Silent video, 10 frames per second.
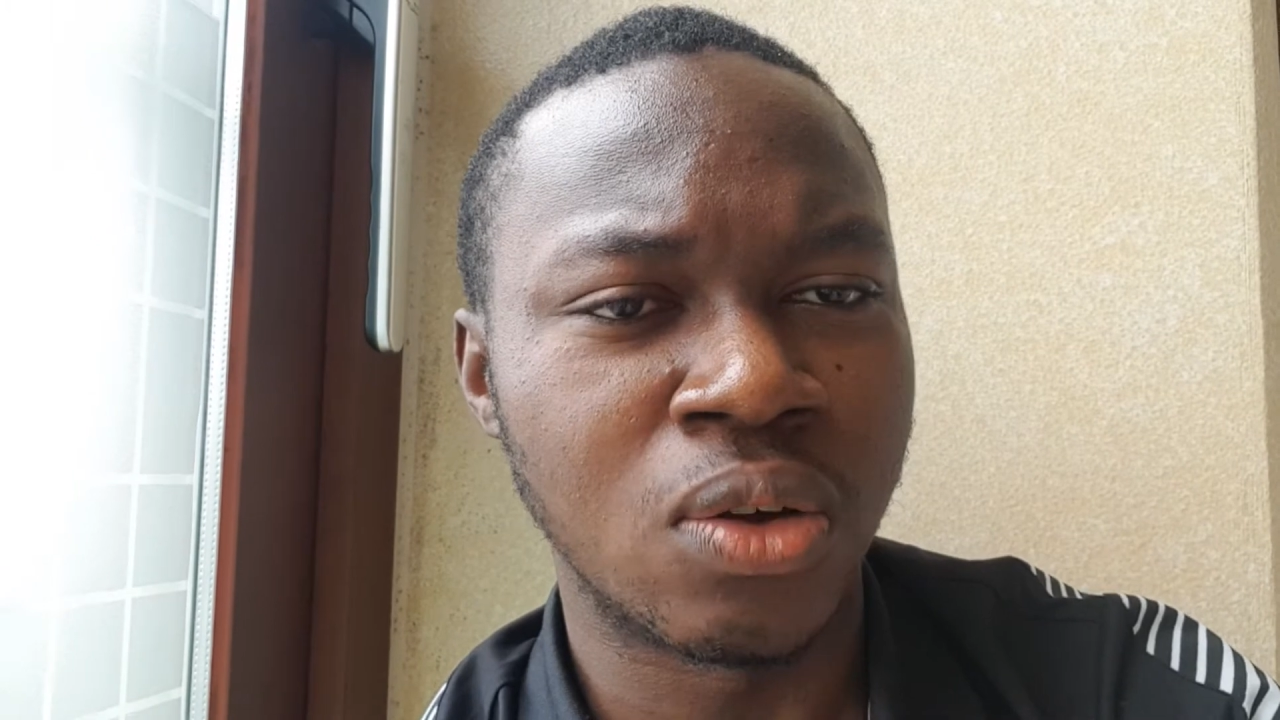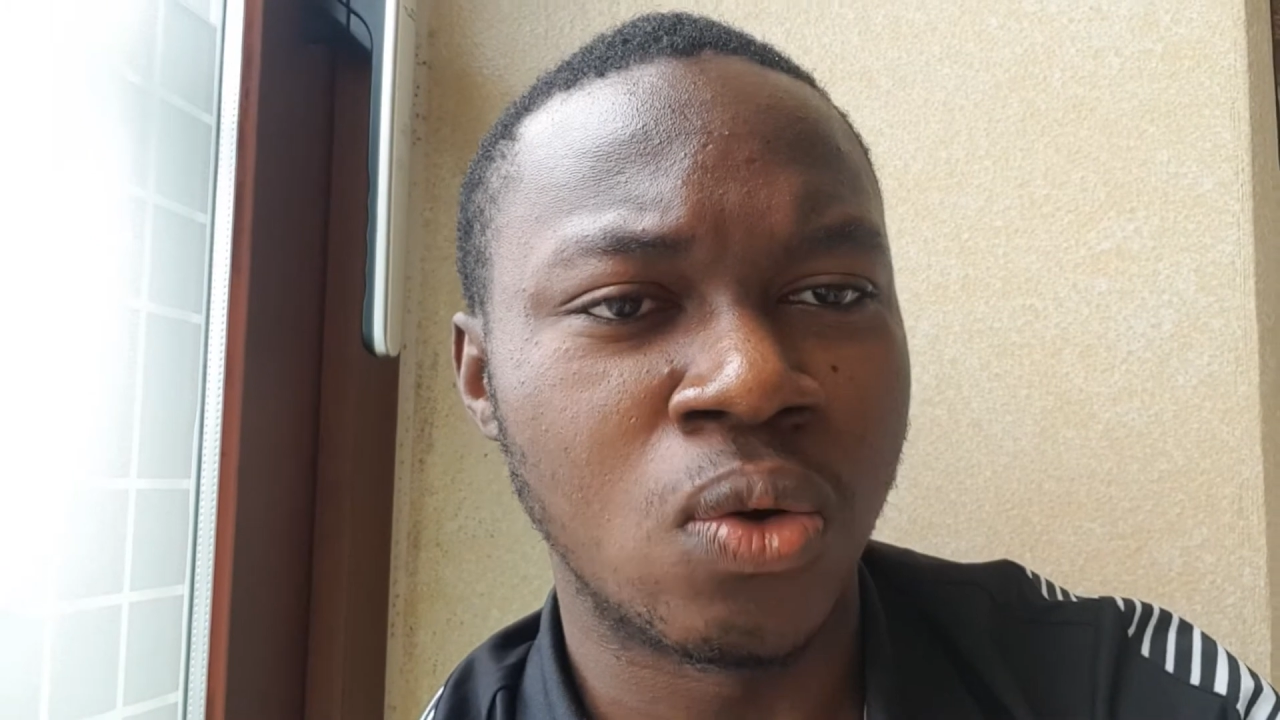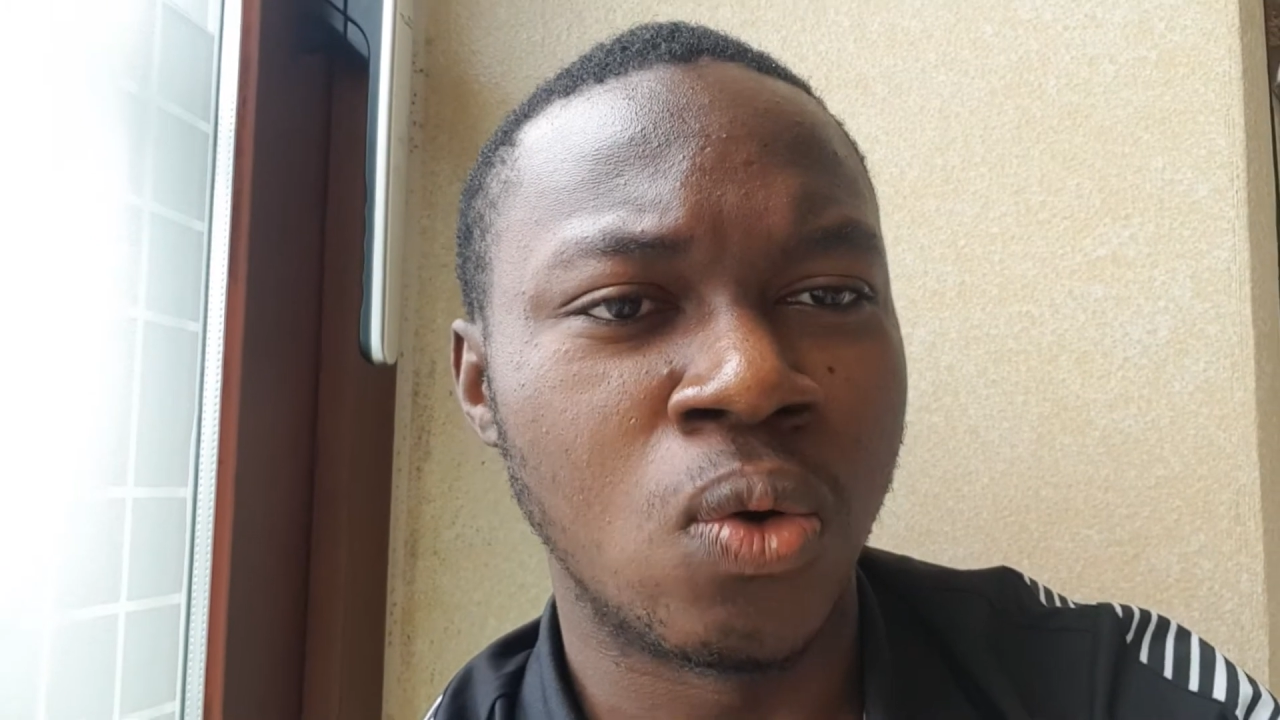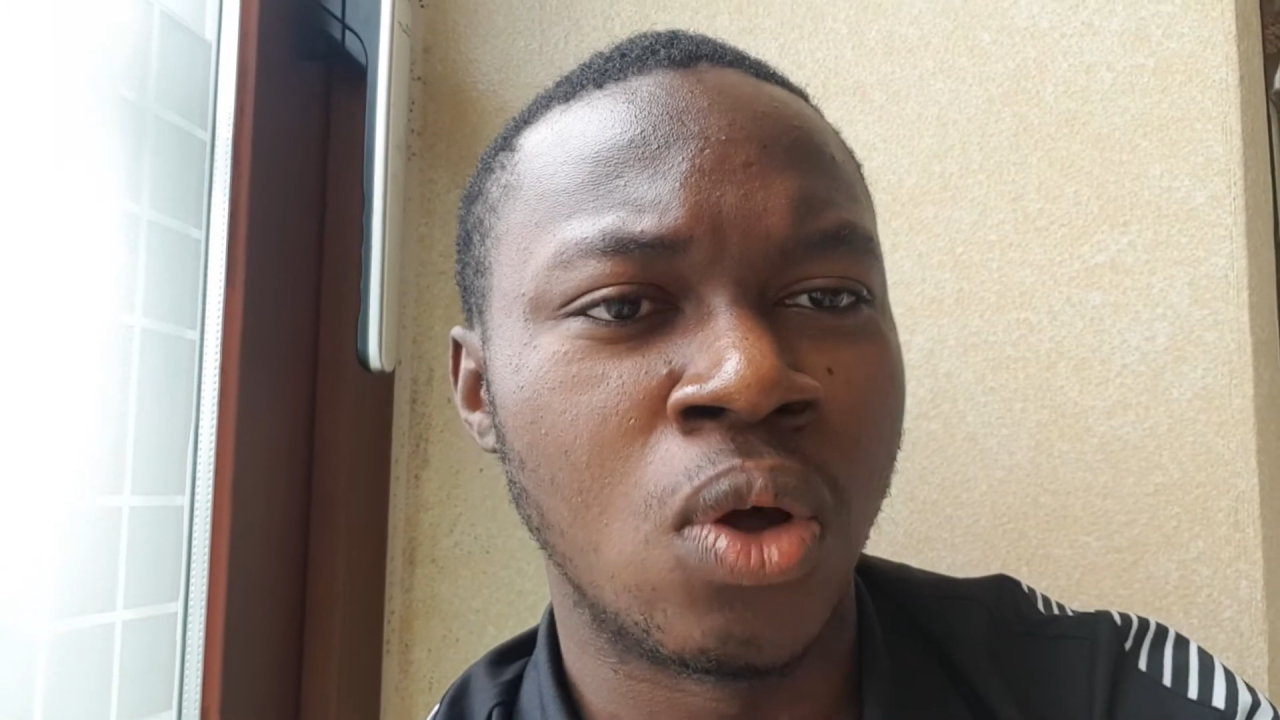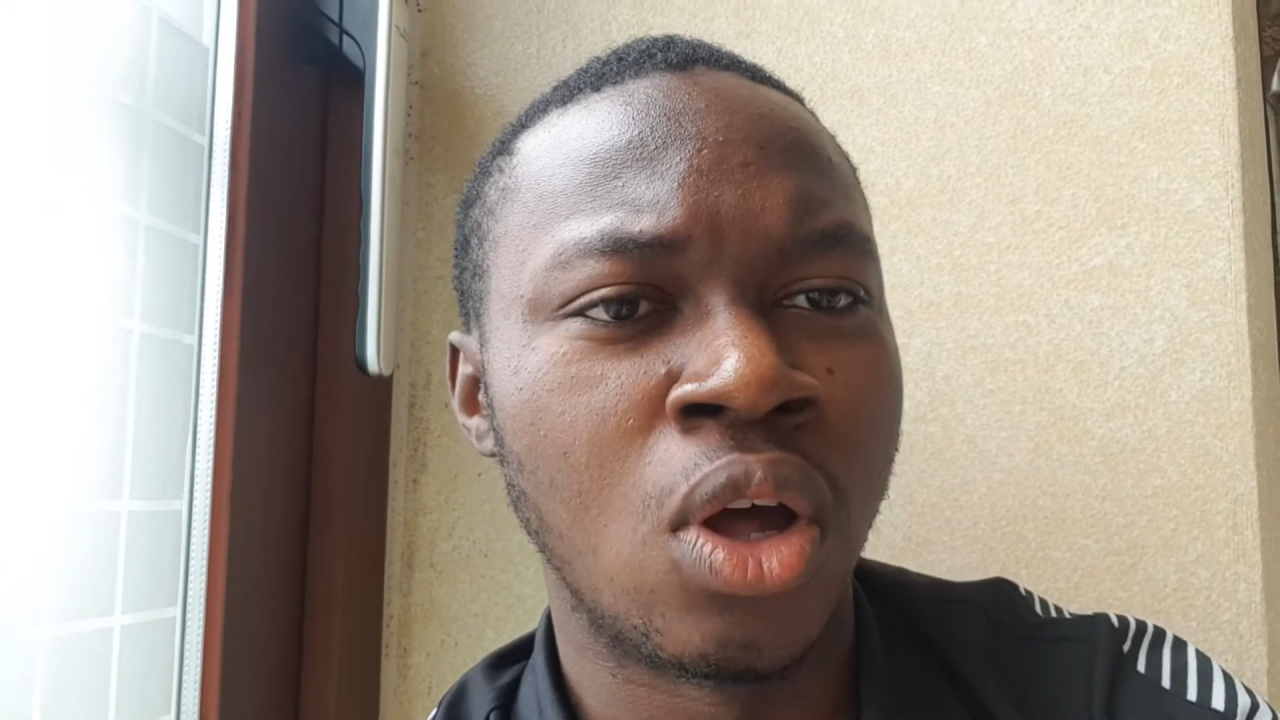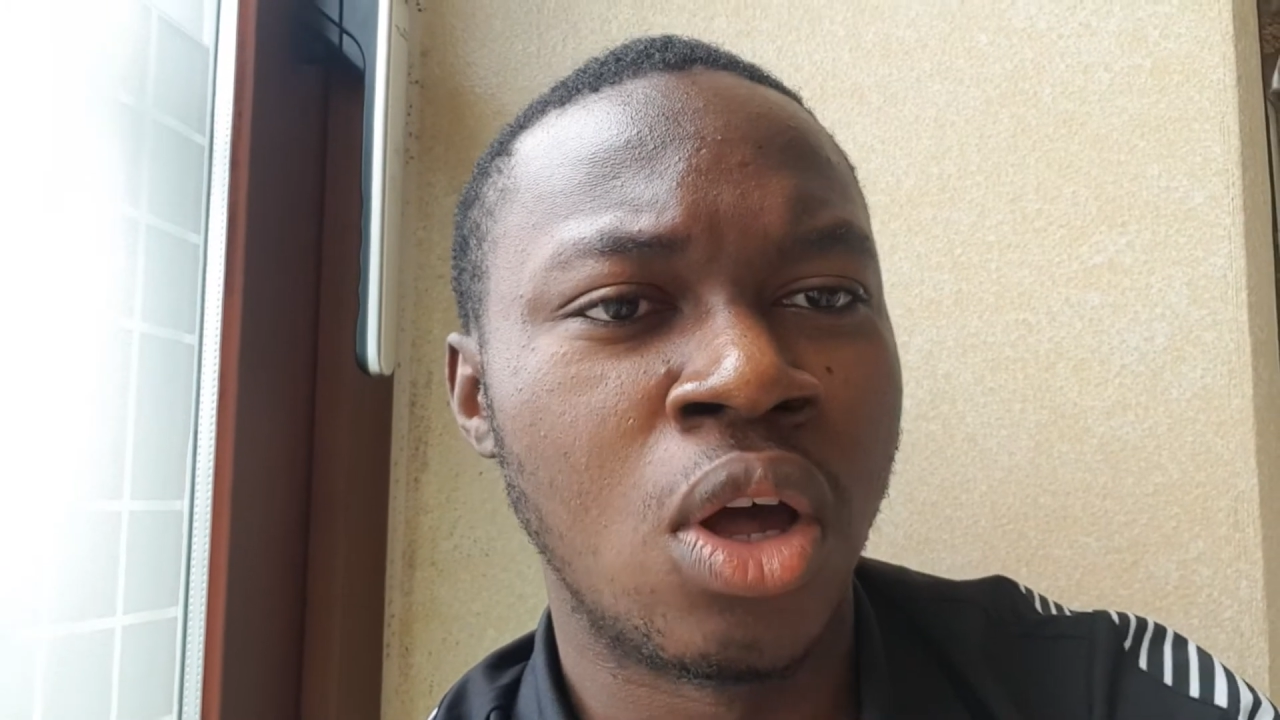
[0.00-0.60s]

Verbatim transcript: 그